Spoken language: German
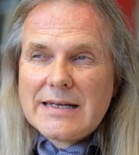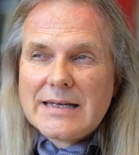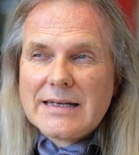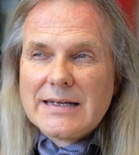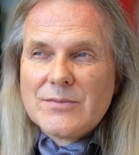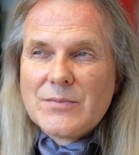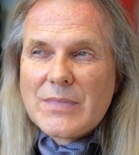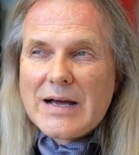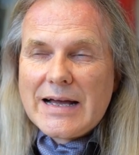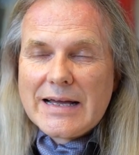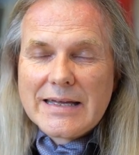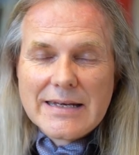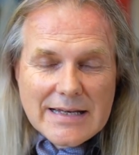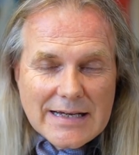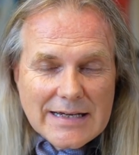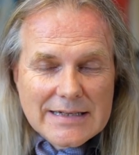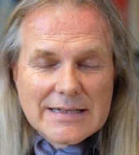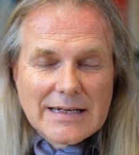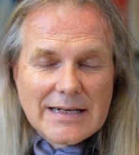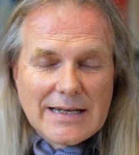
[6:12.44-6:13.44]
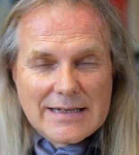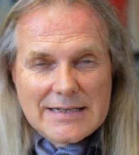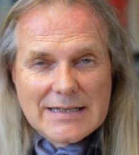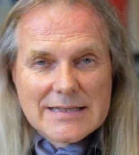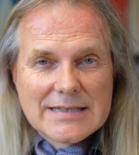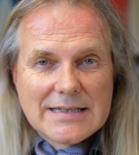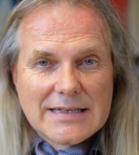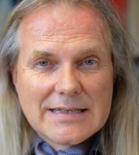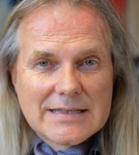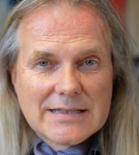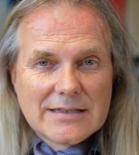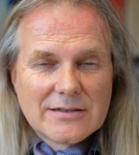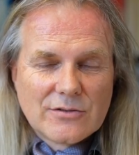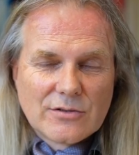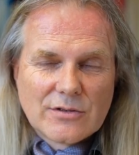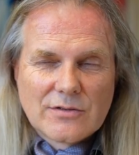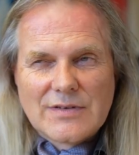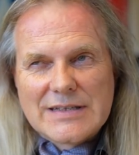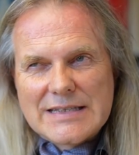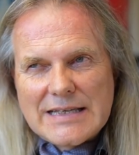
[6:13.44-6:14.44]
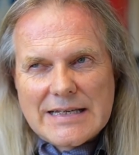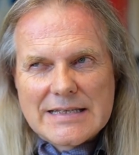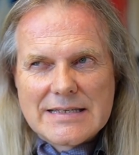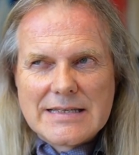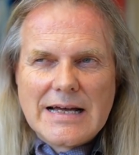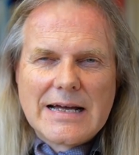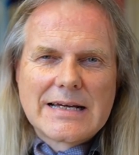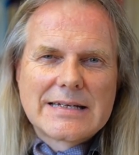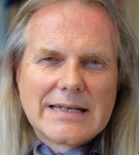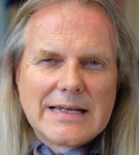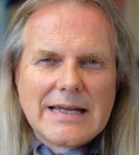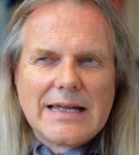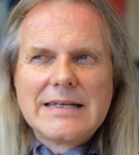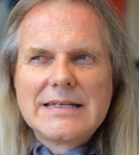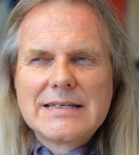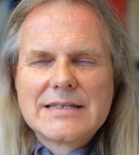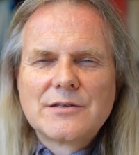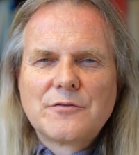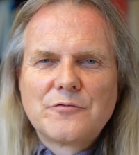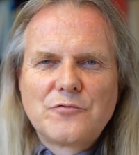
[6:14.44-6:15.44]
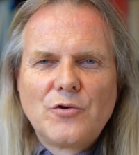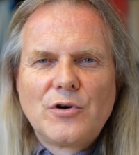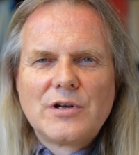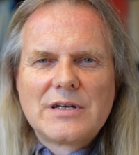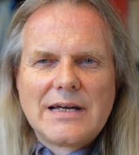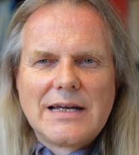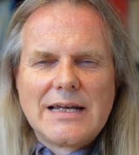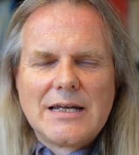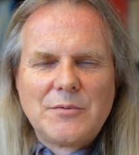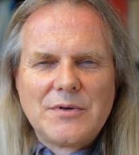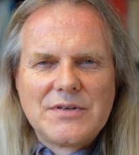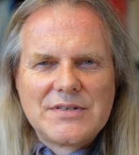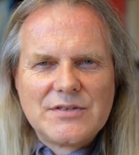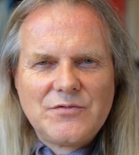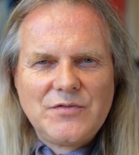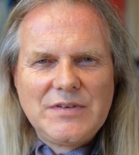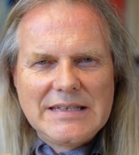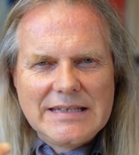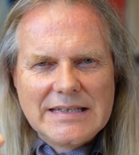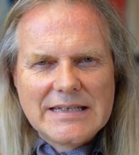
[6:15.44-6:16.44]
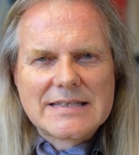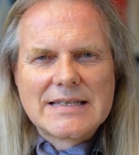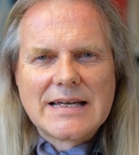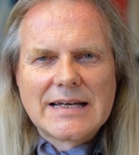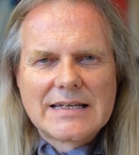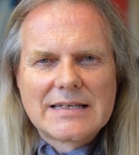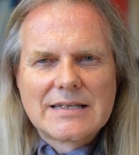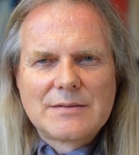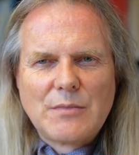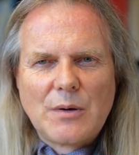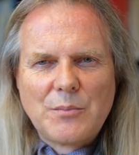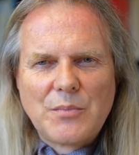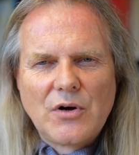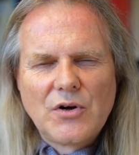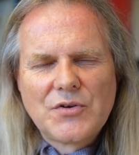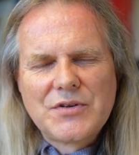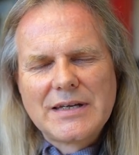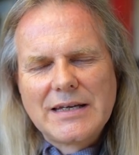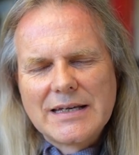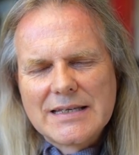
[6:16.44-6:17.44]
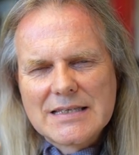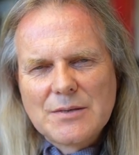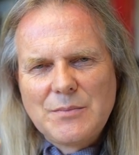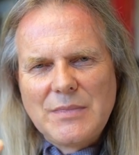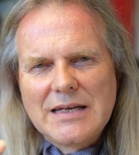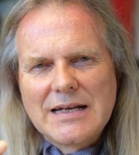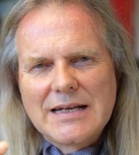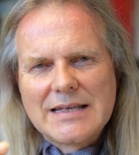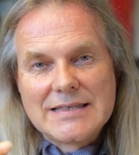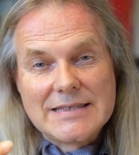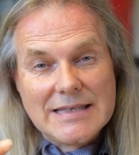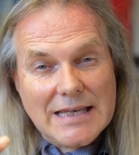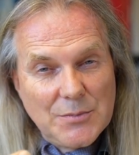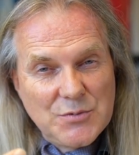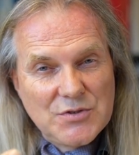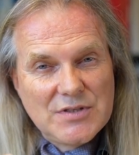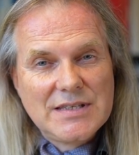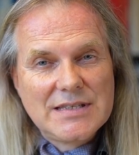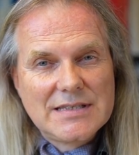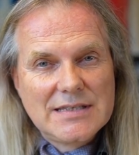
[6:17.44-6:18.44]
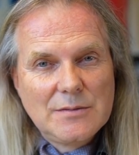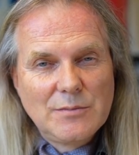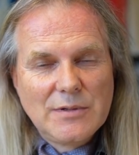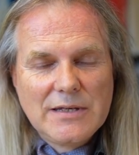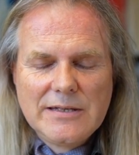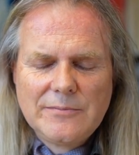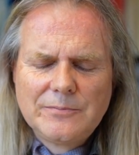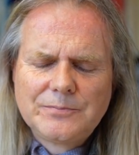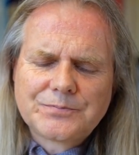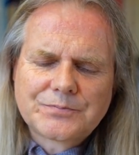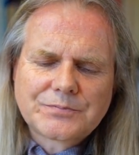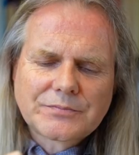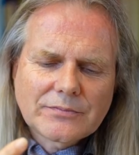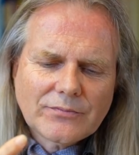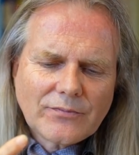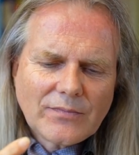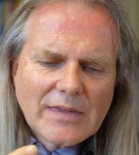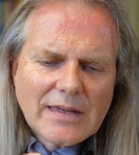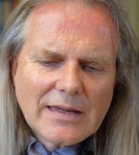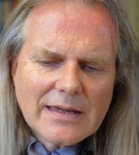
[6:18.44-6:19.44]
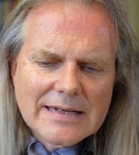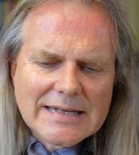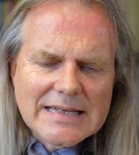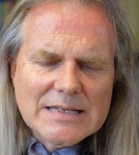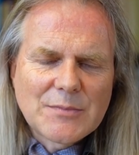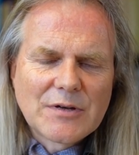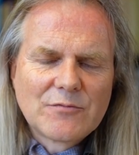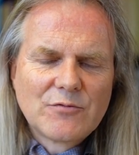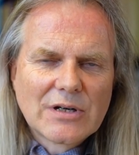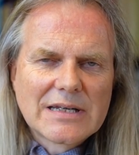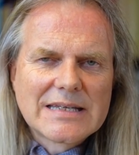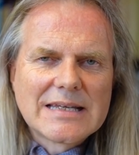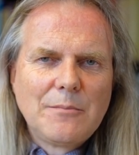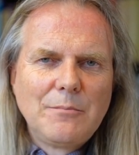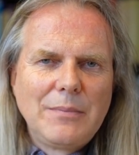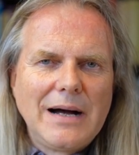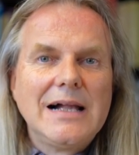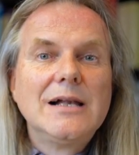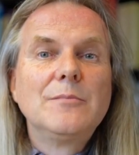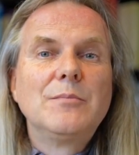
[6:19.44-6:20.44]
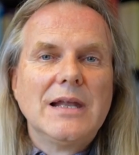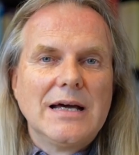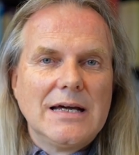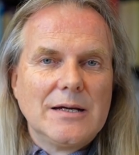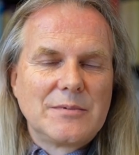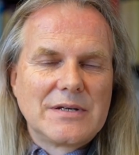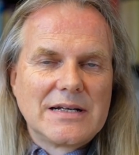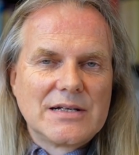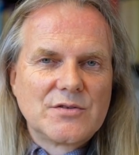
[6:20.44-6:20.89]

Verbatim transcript: Ähm, ein Nachteil hat das Ganze, oder was heißt Nachteil? Eigentlich ist es ein Vorteil, aber es ist eine wichtige Sache. Man braucht eine ganze Menge an Selbstdisziplin, dass man wirklich am Ball bleibt.